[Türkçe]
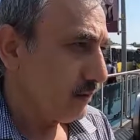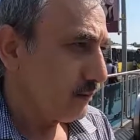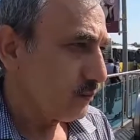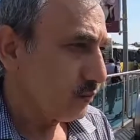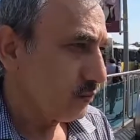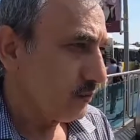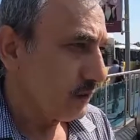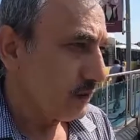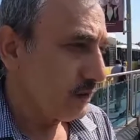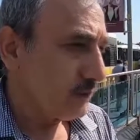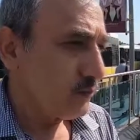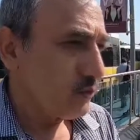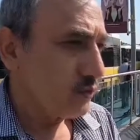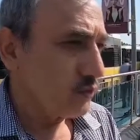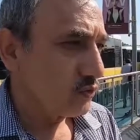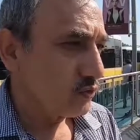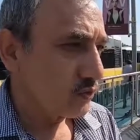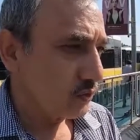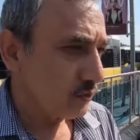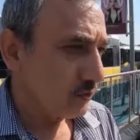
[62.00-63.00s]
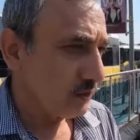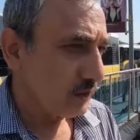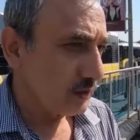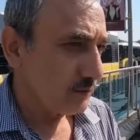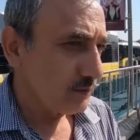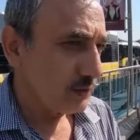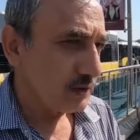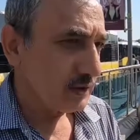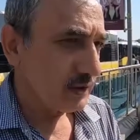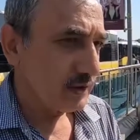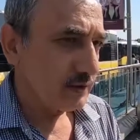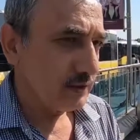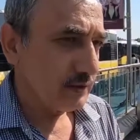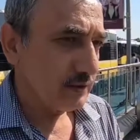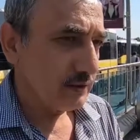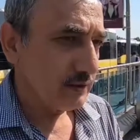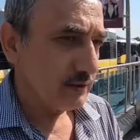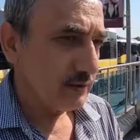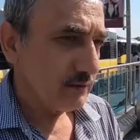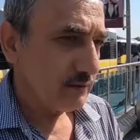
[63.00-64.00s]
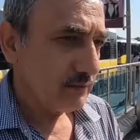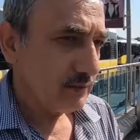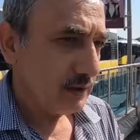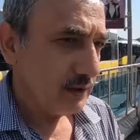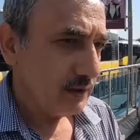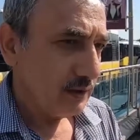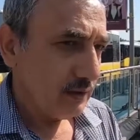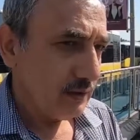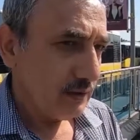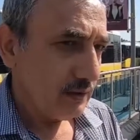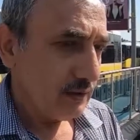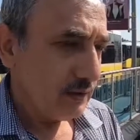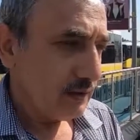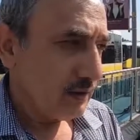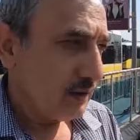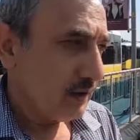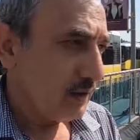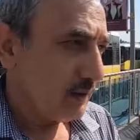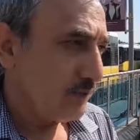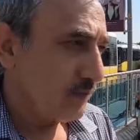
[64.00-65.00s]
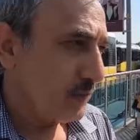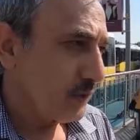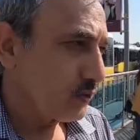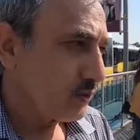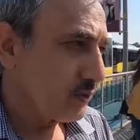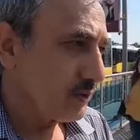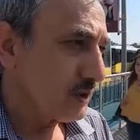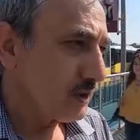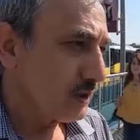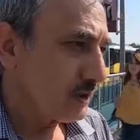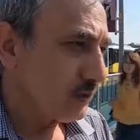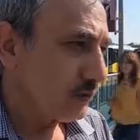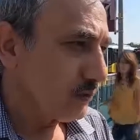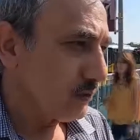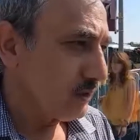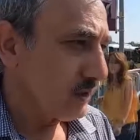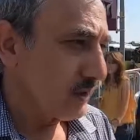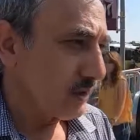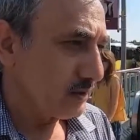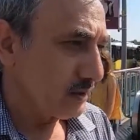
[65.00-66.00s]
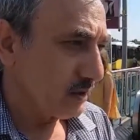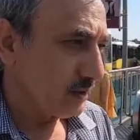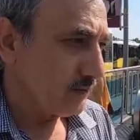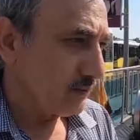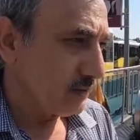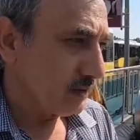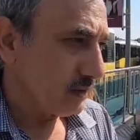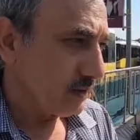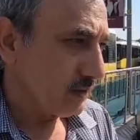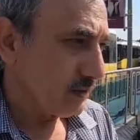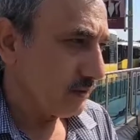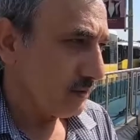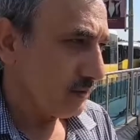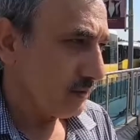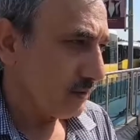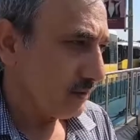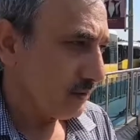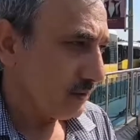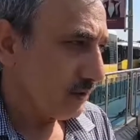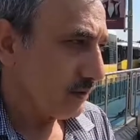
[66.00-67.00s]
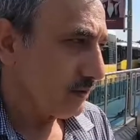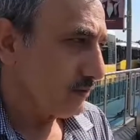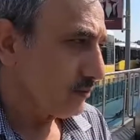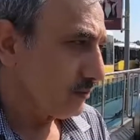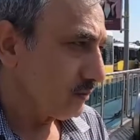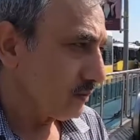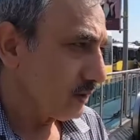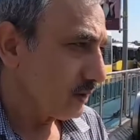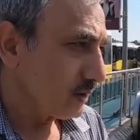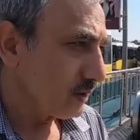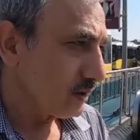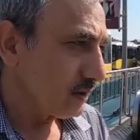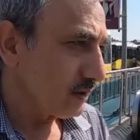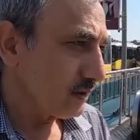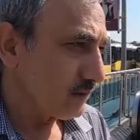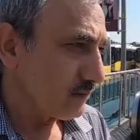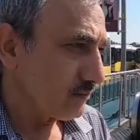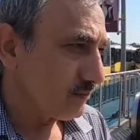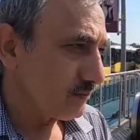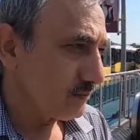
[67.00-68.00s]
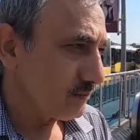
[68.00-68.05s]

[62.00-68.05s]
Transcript: Bunlar en büyük sorunlarımız zaten. Hep beton yığını oldu her taraf. Yani bunlar da